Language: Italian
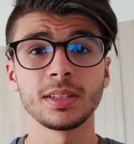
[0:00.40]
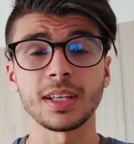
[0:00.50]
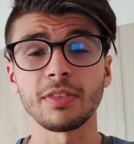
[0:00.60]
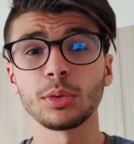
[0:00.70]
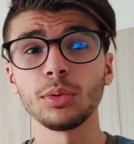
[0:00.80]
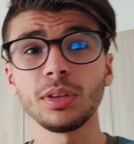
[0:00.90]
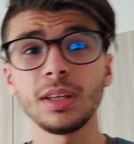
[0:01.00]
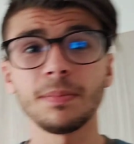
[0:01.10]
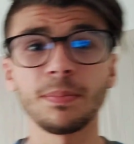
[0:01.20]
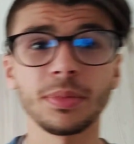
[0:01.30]
salve a
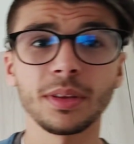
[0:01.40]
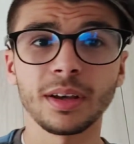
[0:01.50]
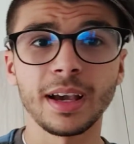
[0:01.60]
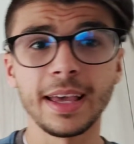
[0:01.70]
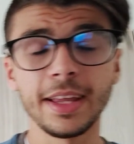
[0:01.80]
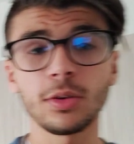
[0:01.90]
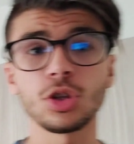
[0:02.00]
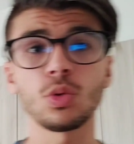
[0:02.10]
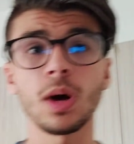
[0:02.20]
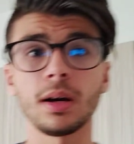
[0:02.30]
tutti ed
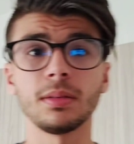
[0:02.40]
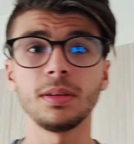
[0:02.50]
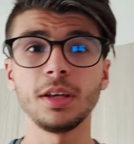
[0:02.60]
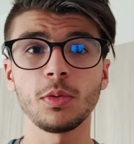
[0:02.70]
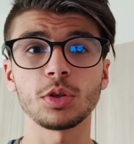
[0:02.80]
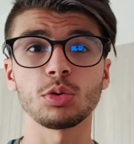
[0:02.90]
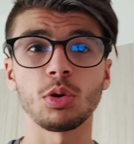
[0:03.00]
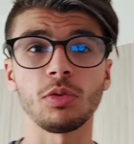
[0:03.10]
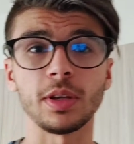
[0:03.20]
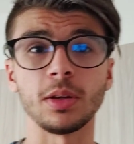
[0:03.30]
eccoci qua in questo
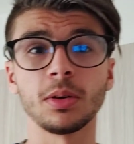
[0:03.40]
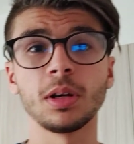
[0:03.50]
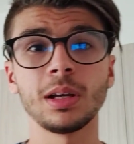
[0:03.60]
nuovo video.